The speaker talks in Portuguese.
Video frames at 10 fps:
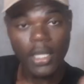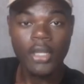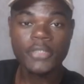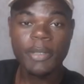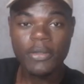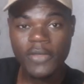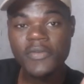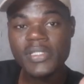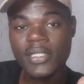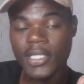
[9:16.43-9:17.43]
Eu espero que
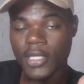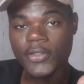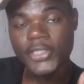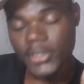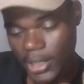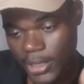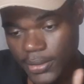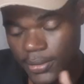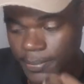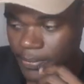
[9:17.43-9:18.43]
você tenha
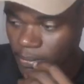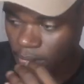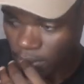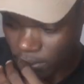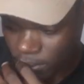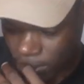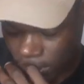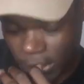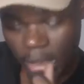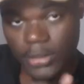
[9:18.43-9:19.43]
gostado.
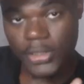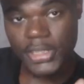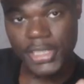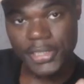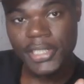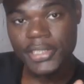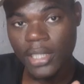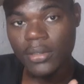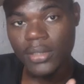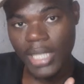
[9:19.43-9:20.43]
Não esquece de
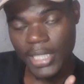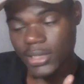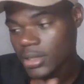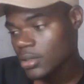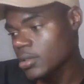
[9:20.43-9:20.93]
deixar o like.